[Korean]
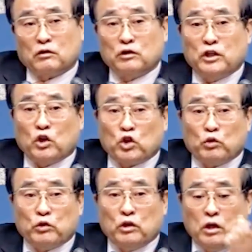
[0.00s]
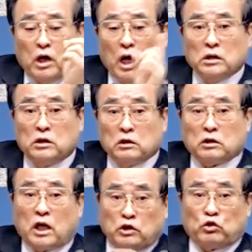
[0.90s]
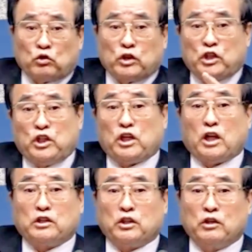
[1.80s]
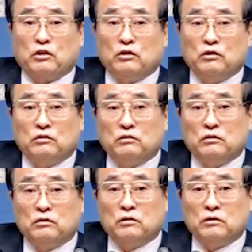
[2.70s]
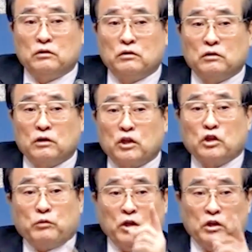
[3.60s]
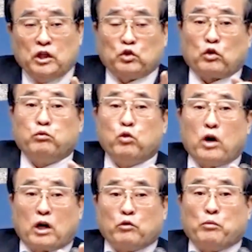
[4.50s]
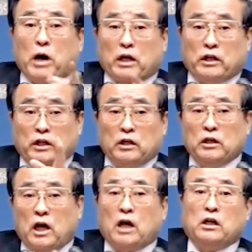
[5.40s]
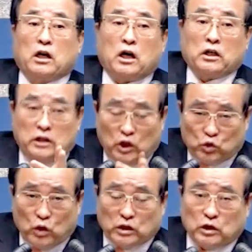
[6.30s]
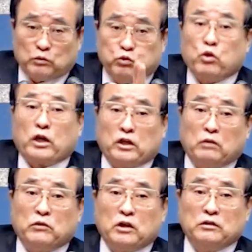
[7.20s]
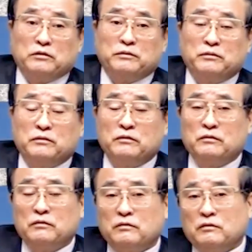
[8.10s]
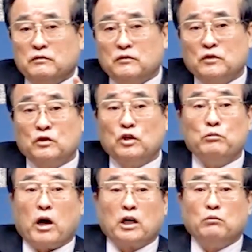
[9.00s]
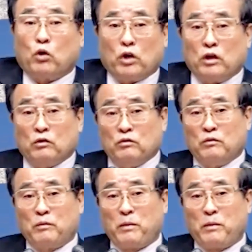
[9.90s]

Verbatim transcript: 근데 예수님은 안식을 다시 주는 거예요. 칠 일 안식일을. 그래서 예수가 부활하고 팔 일이 할례가 예수 안식 부활이란 말이에요. 그걸 마귀는 몰라요.